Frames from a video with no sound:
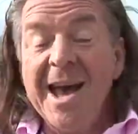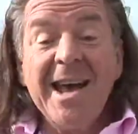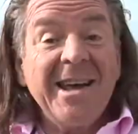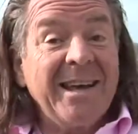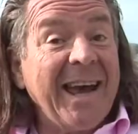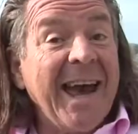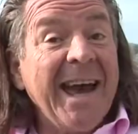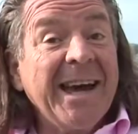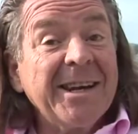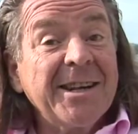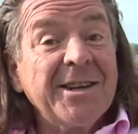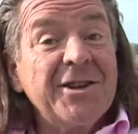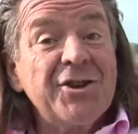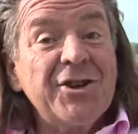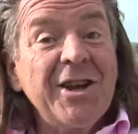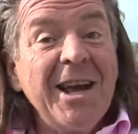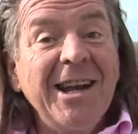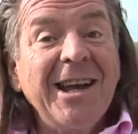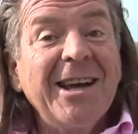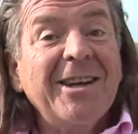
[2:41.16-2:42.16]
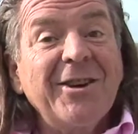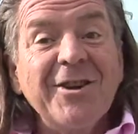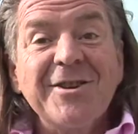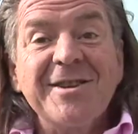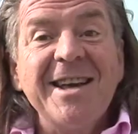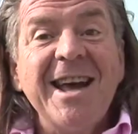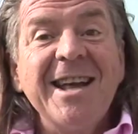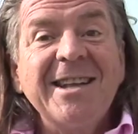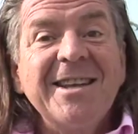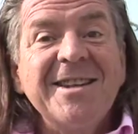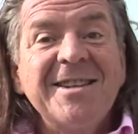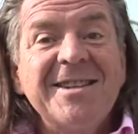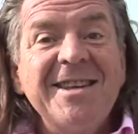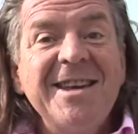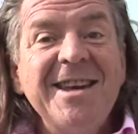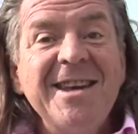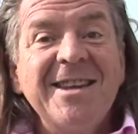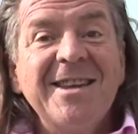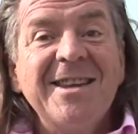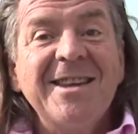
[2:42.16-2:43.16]
Gern stelle ich das
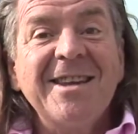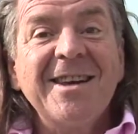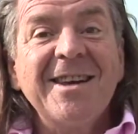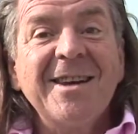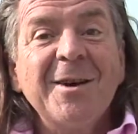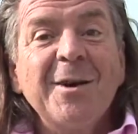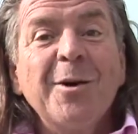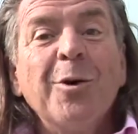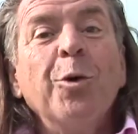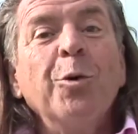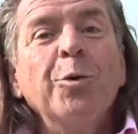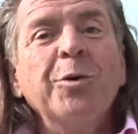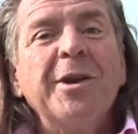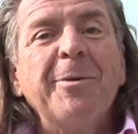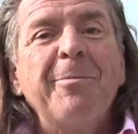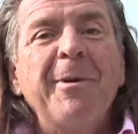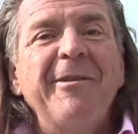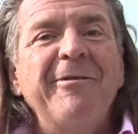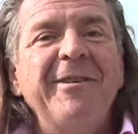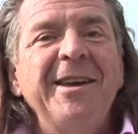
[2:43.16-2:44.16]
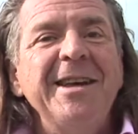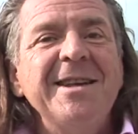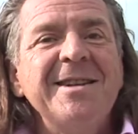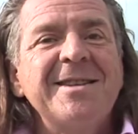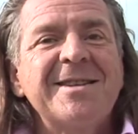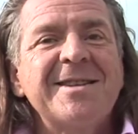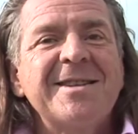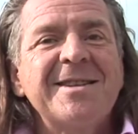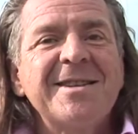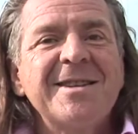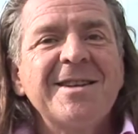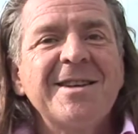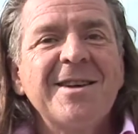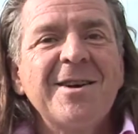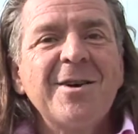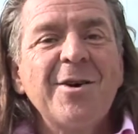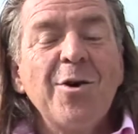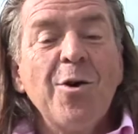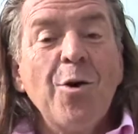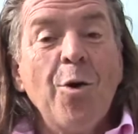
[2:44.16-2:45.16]
jederzeit unter Beweis
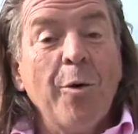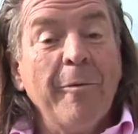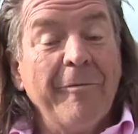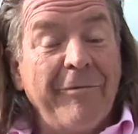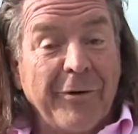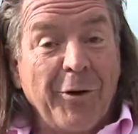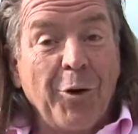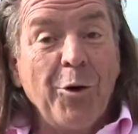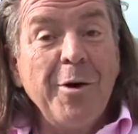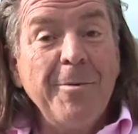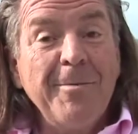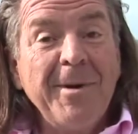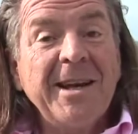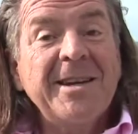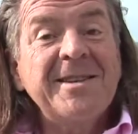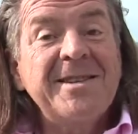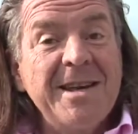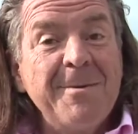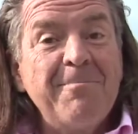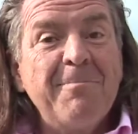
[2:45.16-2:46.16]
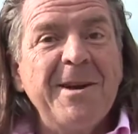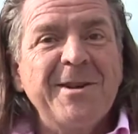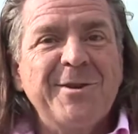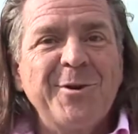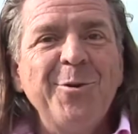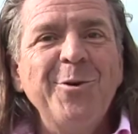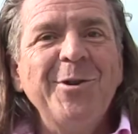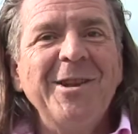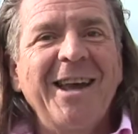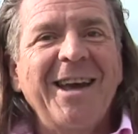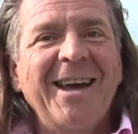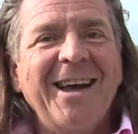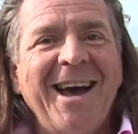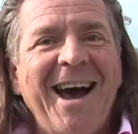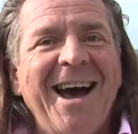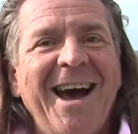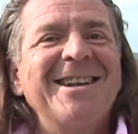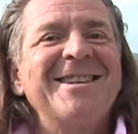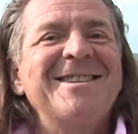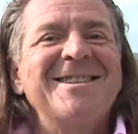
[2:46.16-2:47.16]
und freue mich, Sie persönlich
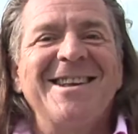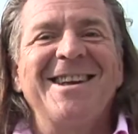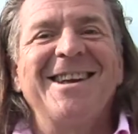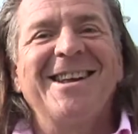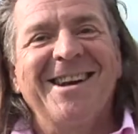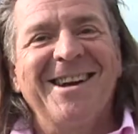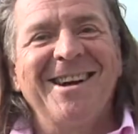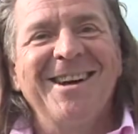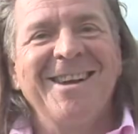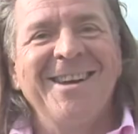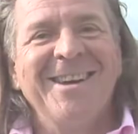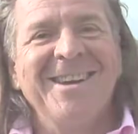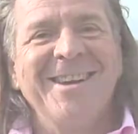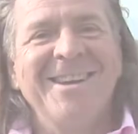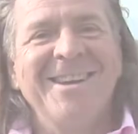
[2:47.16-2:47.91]
kennenzulernen.